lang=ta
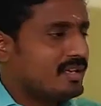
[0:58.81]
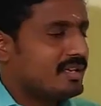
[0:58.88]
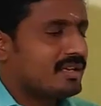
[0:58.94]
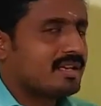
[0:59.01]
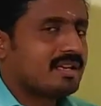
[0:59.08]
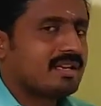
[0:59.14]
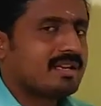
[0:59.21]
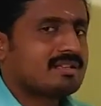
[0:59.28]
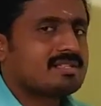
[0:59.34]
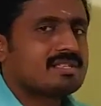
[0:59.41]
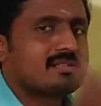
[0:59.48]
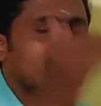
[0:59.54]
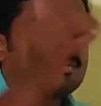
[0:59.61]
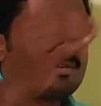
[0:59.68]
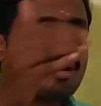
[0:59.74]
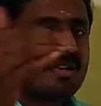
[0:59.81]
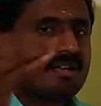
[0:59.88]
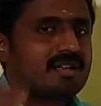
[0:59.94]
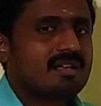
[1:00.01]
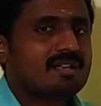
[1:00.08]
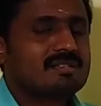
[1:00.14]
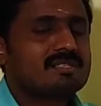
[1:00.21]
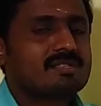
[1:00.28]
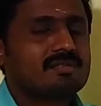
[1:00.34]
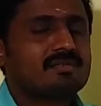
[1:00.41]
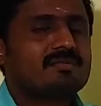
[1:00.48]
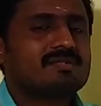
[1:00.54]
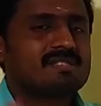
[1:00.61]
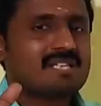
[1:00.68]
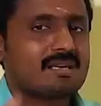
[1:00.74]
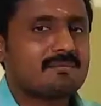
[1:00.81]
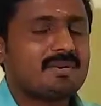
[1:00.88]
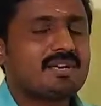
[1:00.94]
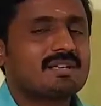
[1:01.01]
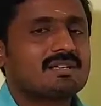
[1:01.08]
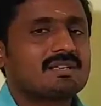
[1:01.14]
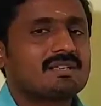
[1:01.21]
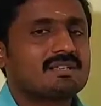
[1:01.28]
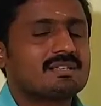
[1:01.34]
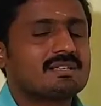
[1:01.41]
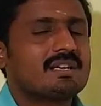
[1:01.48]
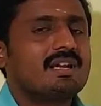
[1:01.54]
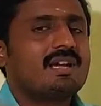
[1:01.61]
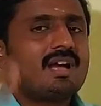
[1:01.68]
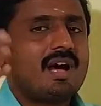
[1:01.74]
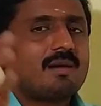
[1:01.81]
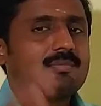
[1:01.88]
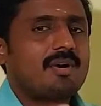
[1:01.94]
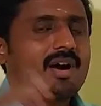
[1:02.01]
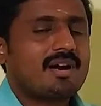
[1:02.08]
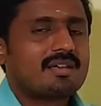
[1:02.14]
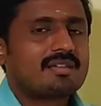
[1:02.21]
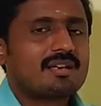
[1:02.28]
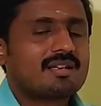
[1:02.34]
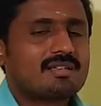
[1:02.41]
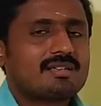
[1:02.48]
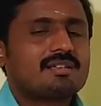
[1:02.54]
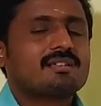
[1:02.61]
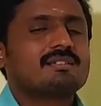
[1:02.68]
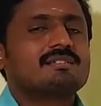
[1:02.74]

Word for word: இங்கே இருக்கிற ஜீனும் அங்கே இருக்கிற ஜீனும் சேமாக இருக்குது அப்போ அடுத்தடுத்த